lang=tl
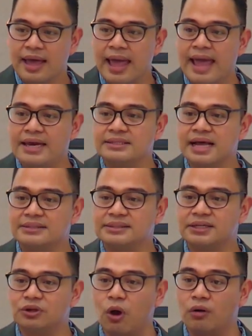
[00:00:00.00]
And he
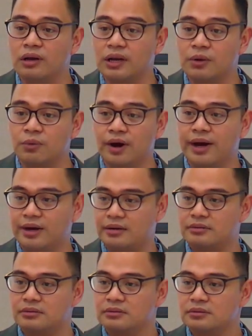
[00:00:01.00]
doesn't only work
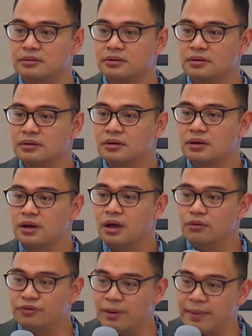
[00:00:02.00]

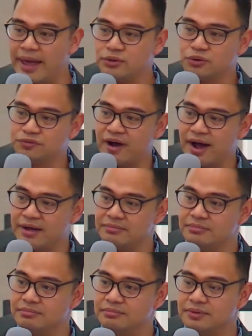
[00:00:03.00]
from 8 to 5.
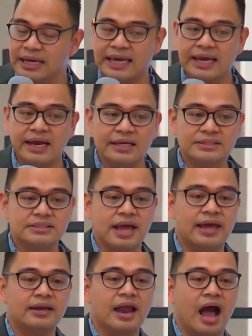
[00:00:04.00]
He is
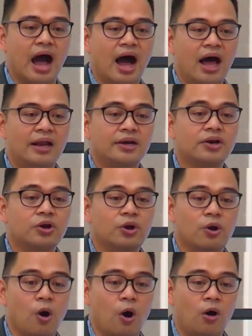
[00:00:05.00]
an
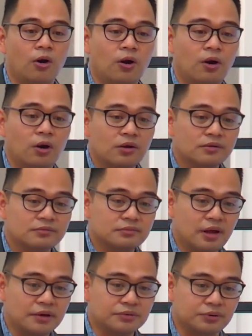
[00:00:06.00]
on-call
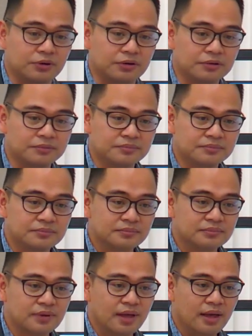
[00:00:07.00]
doctor.
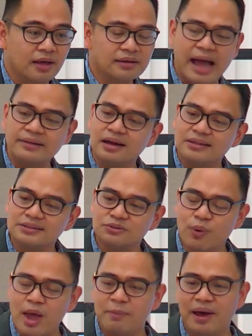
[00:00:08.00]
Kahit alas
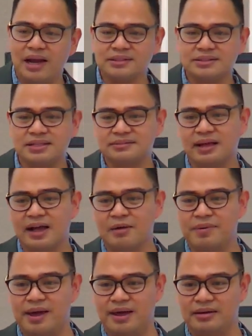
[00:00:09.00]
9, alas 10 ng
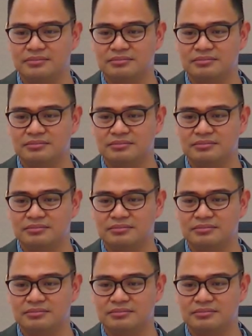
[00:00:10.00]
gabi,